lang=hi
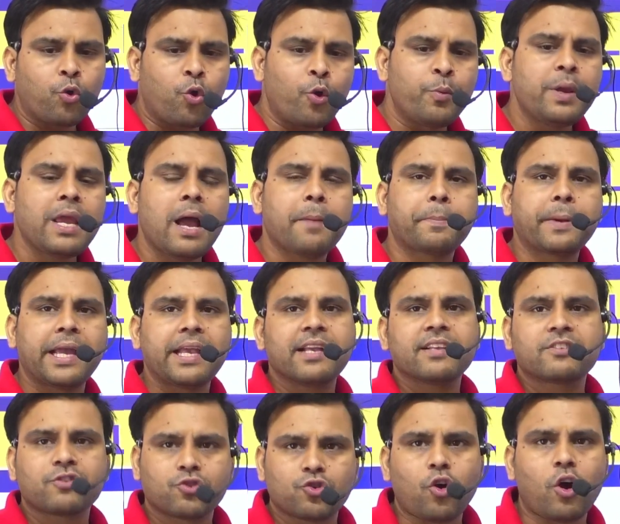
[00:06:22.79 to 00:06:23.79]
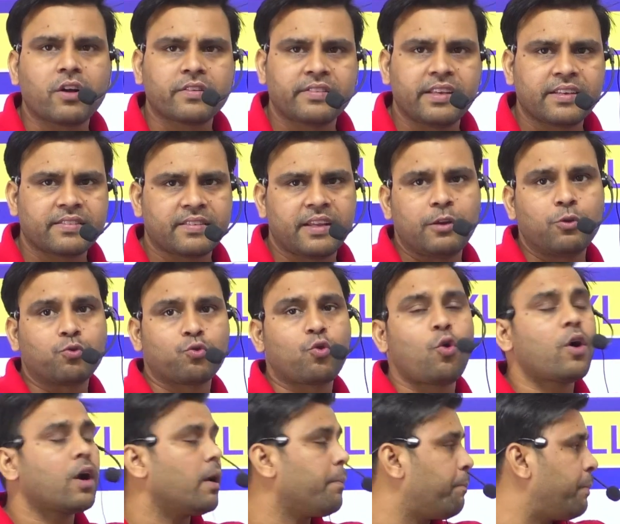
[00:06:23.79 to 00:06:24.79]
कोई भी आपका एक स्ट्रॉन्ग सेक्शन है उसको
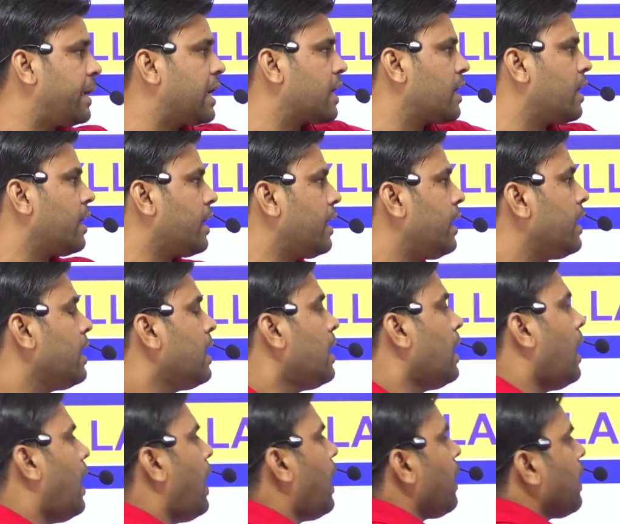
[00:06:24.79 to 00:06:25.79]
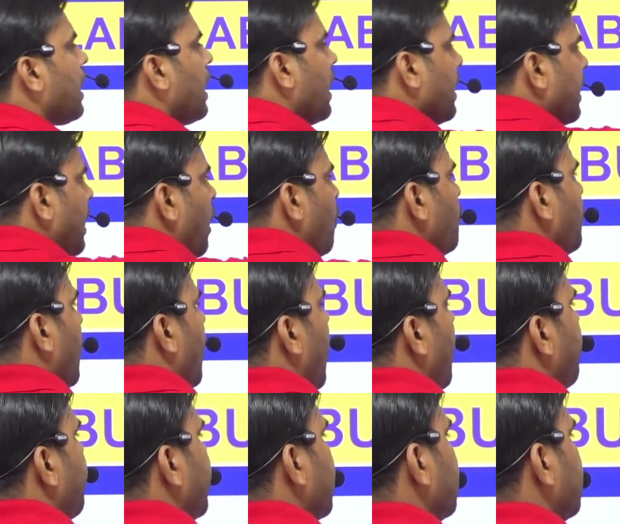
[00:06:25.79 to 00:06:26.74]
अगर पिक करके अराउंड आप अगर